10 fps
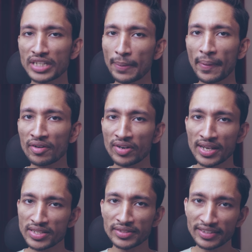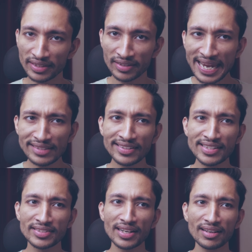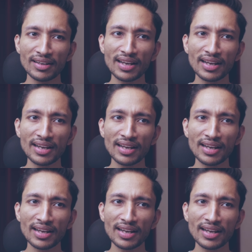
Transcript: জাপান রেখে যেতে এই জিনিসটা